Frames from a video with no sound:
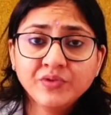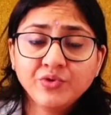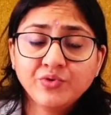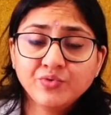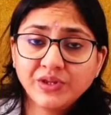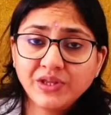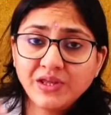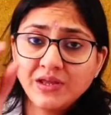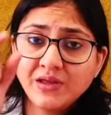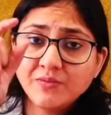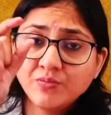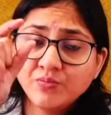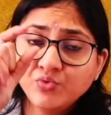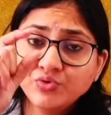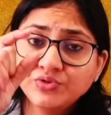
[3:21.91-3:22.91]
क्योंकि
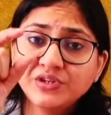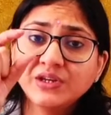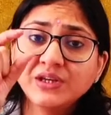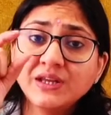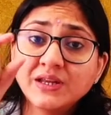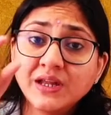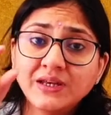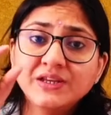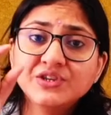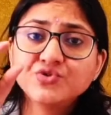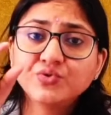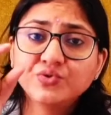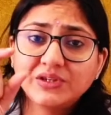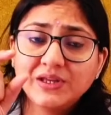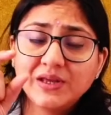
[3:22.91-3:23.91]
मूत्र की नली जो
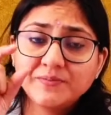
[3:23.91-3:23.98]
होती